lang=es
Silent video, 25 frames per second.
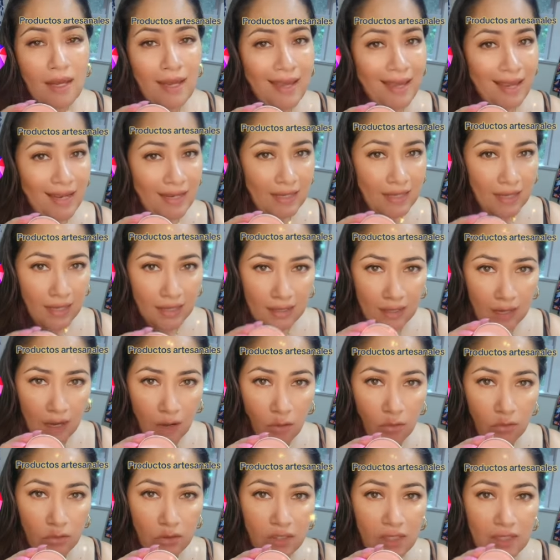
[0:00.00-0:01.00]
El
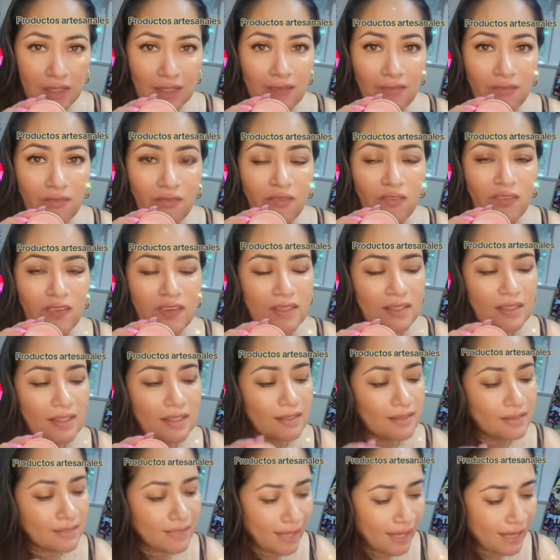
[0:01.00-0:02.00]
cacao tiene
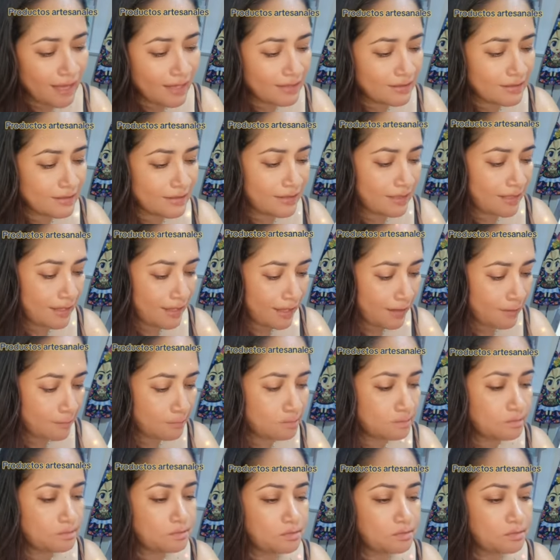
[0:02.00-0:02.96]
infinidad de